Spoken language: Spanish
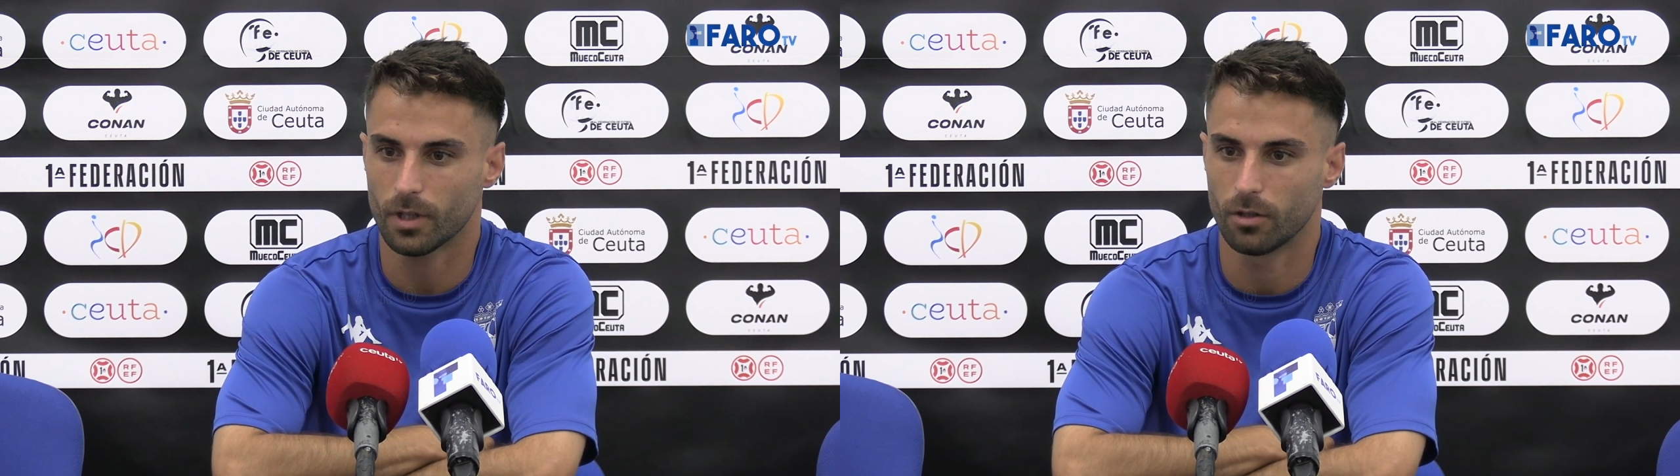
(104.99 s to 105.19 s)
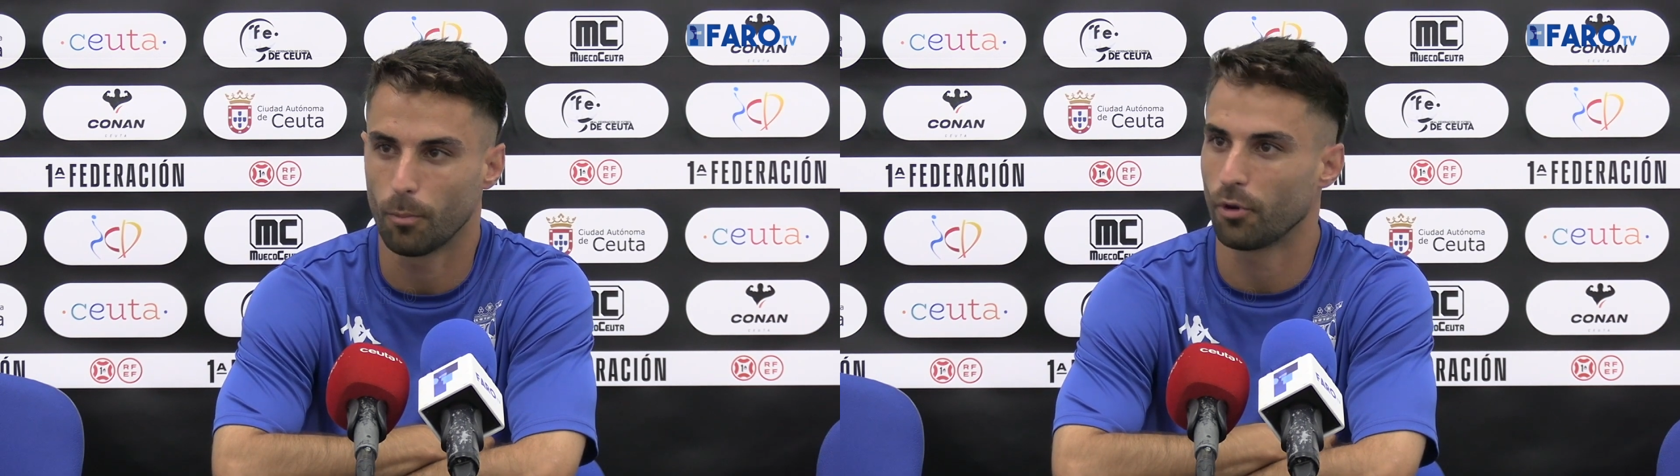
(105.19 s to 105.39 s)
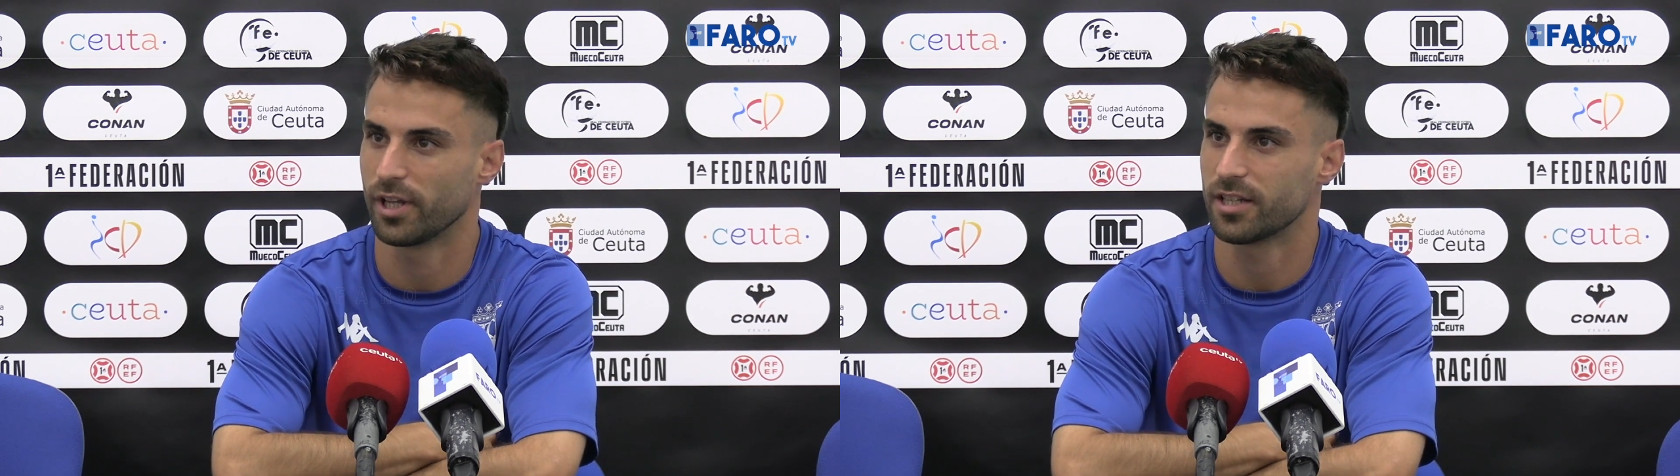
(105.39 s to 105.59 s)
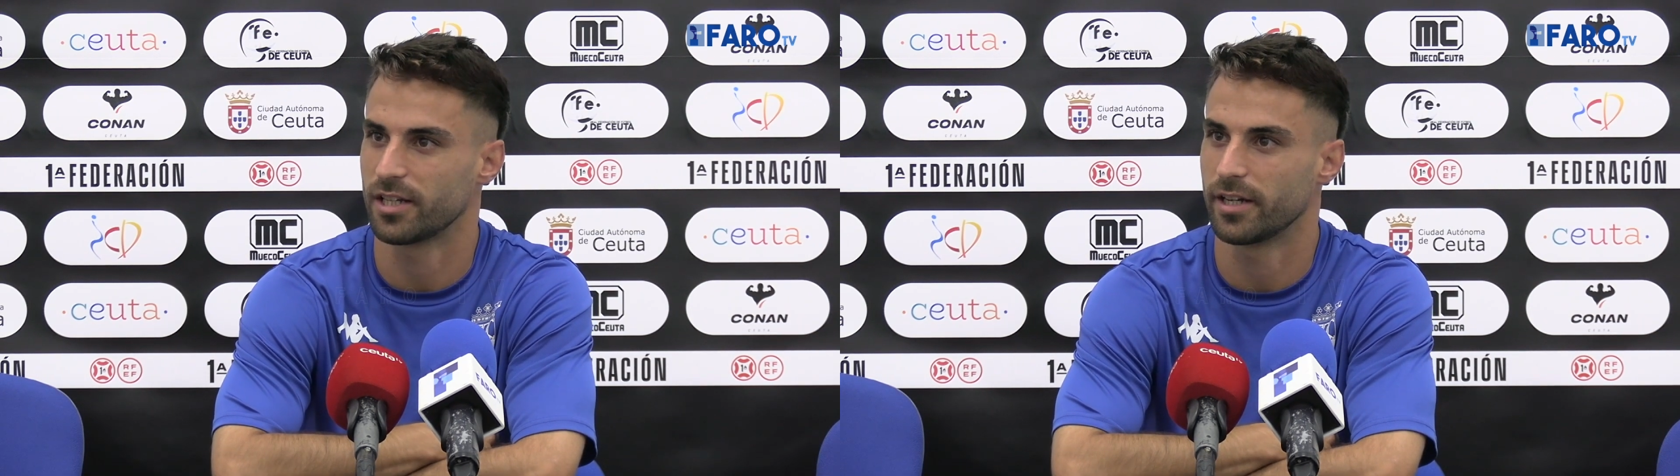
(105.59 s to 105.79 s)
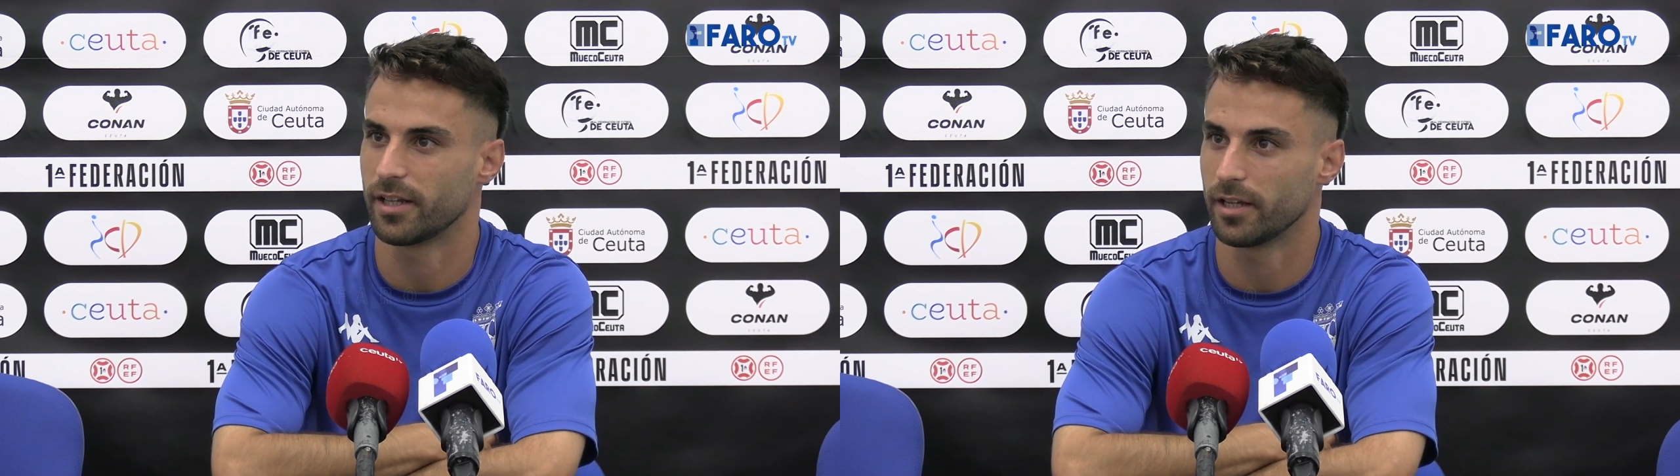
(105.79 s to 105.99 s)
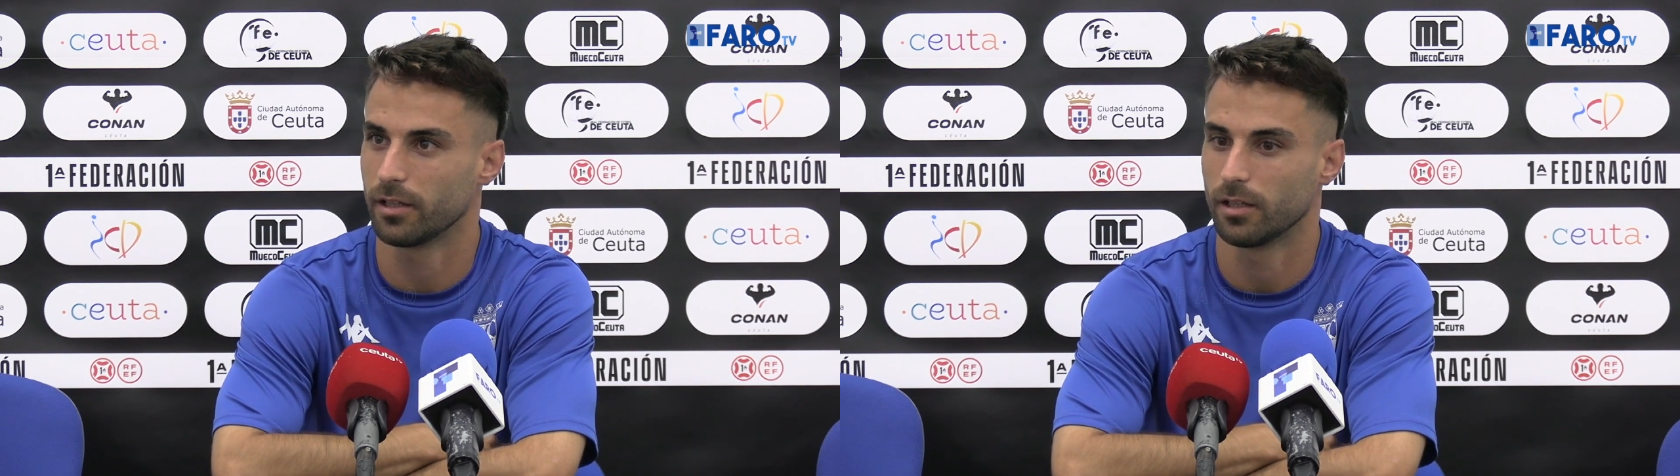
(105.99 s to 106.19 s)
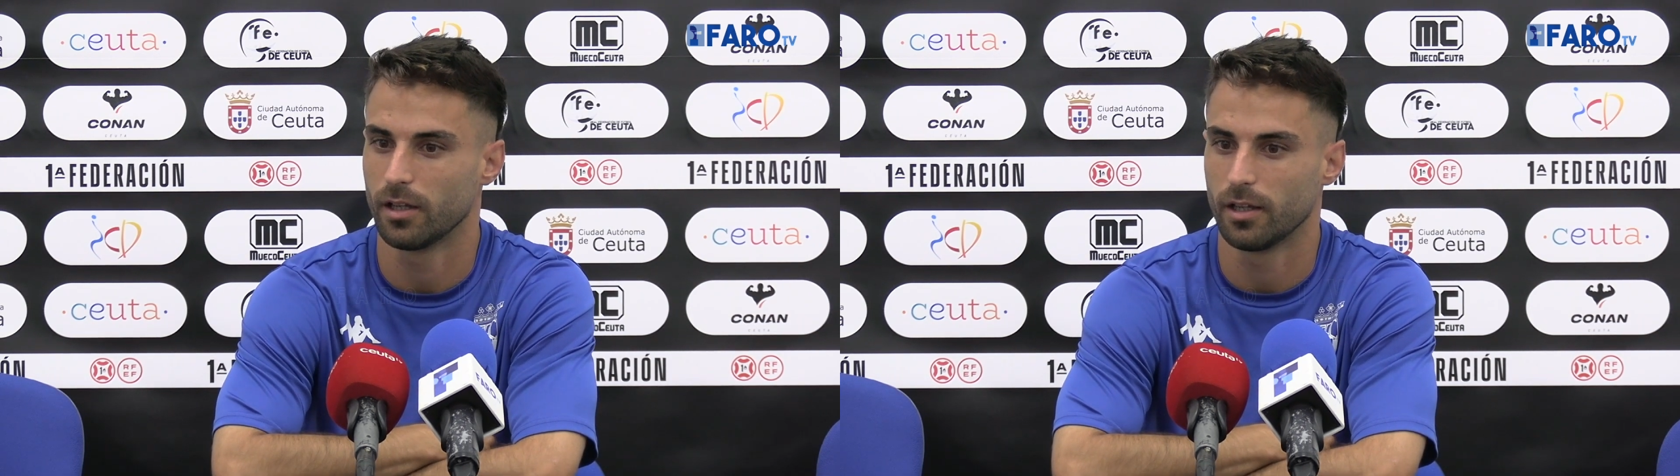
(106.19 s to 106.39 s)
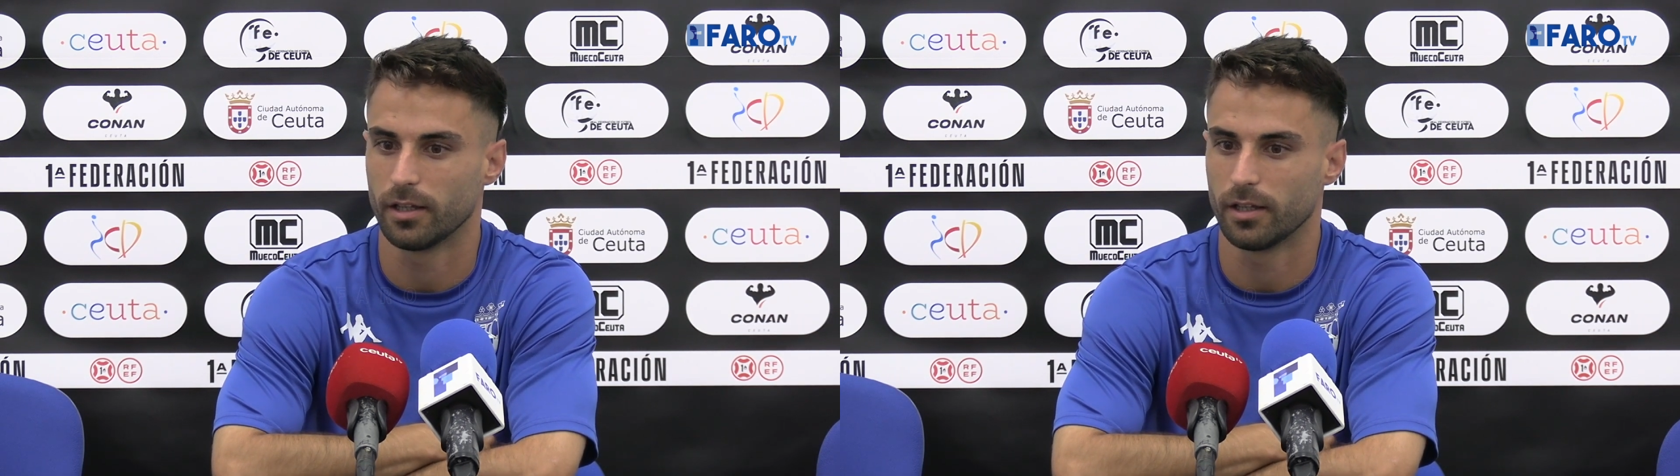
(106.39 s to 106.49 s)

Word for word: no podía salir de ahí